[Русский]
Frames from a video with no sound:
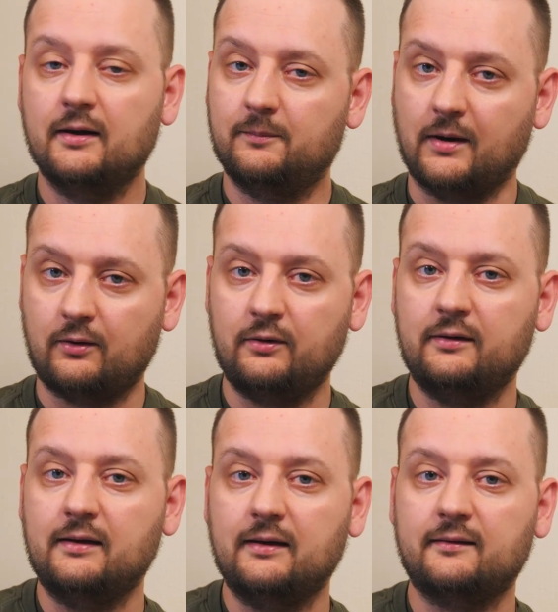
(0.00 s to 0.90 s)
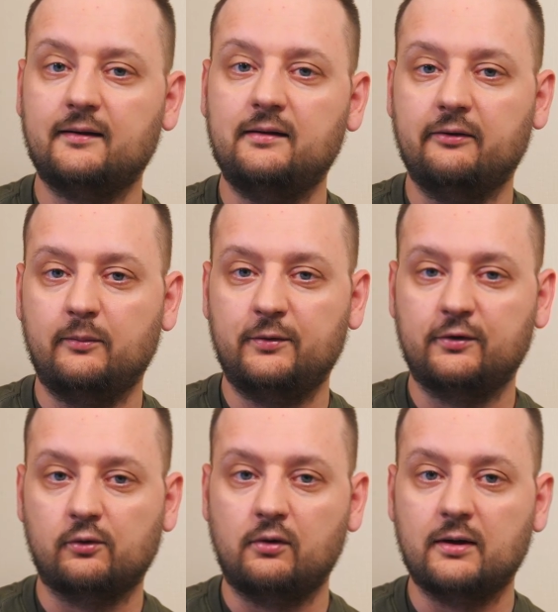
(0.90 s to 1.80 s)
Пару недель назад я
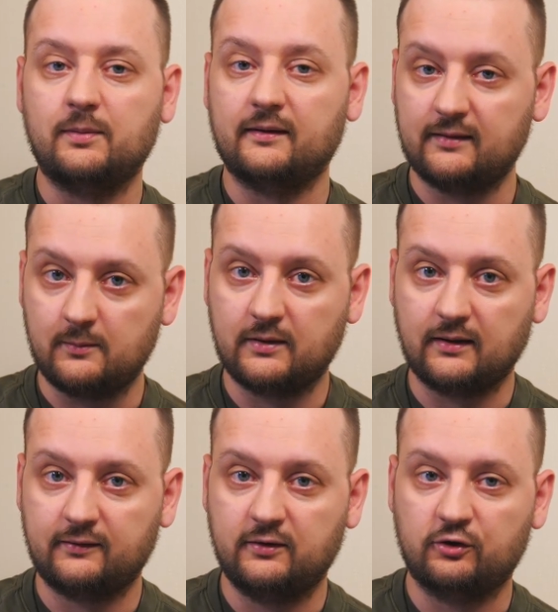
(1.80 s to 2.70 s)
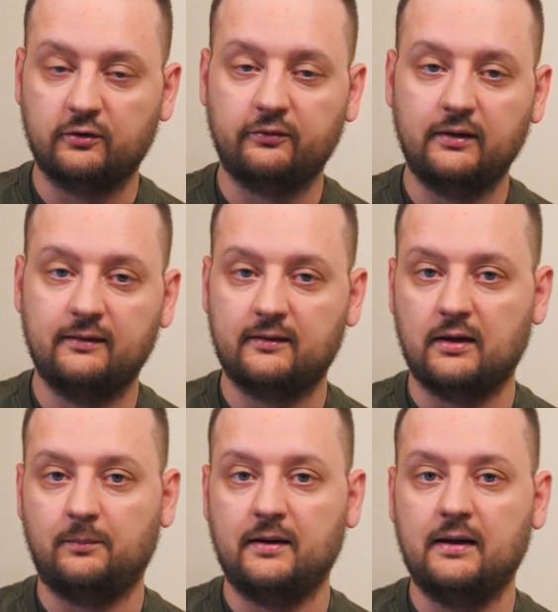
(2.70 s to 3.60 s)
выпустил ролик про сам Коростышев, и
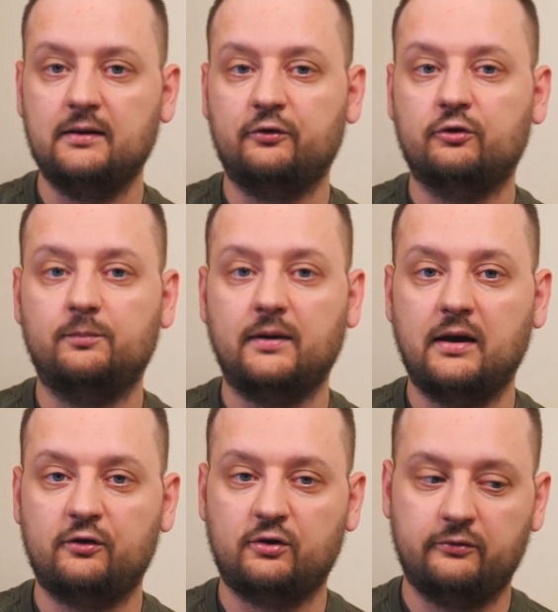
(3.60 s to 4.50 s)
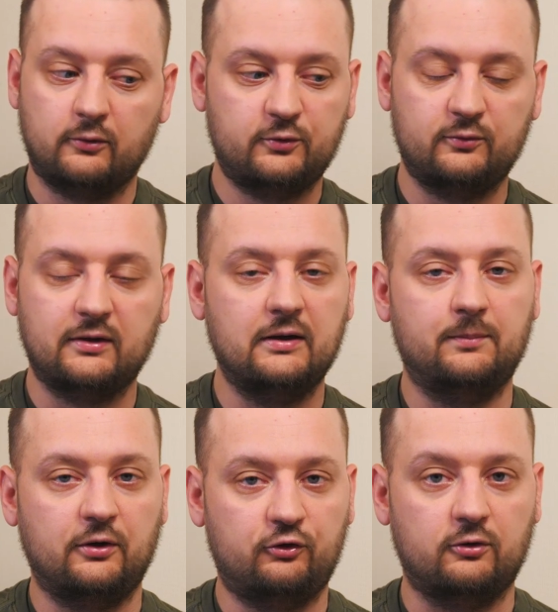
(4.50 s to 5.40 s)
стало понятно, что приезжие, в общем-то, ни
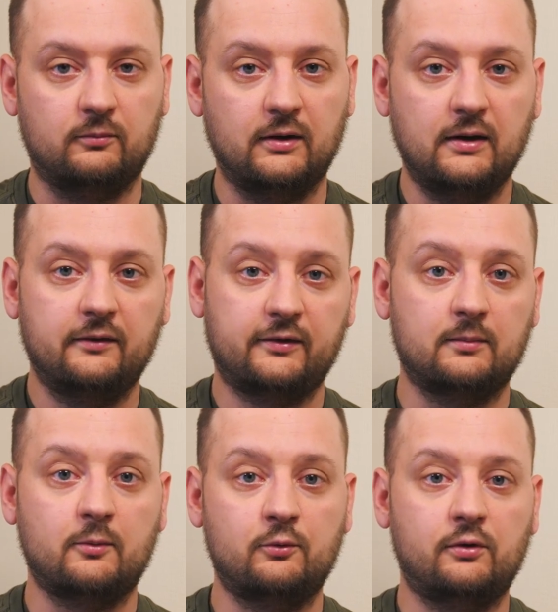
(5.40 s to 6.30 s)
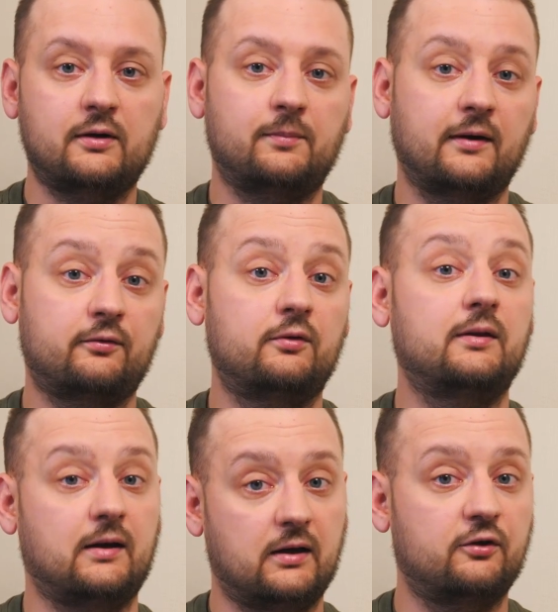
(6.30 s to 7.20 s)
при чем. В самом городе
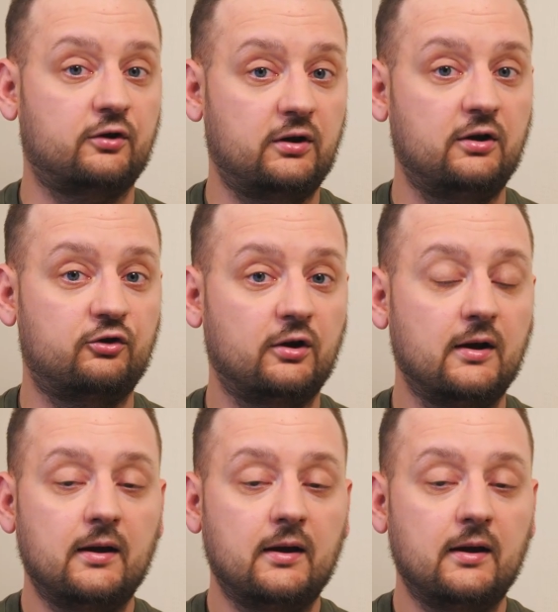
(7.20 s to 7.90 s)
происходит такая же дичь.